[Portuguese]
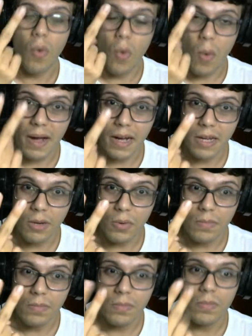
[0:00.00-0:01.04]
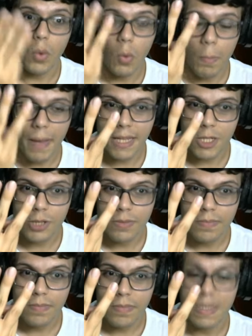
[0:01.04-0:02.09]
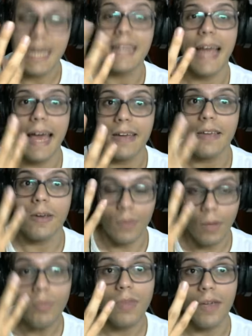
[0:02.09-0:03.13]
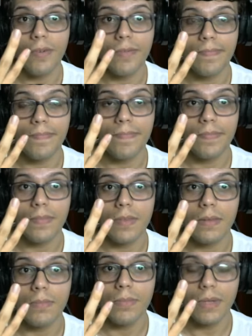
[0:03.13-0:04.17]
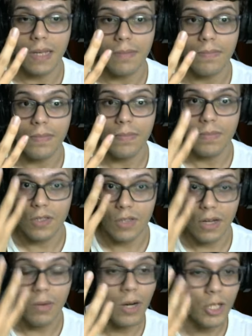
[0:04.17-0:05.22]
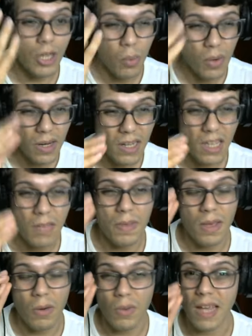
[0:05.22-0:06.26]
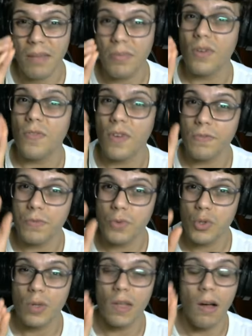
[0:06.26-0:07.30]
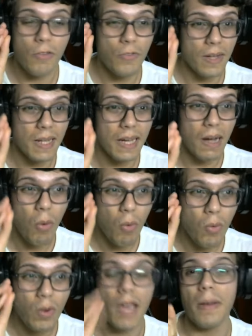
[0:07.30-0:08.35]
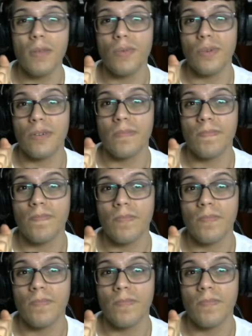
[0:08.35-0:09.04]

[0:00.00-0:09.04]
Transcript: com a Ganyu, o Bennett e a Derria que eu não tenho. Pois é, isso aí eu acho que é a única equipe que eu lembro que fica funcional, que fica legal com queimadura.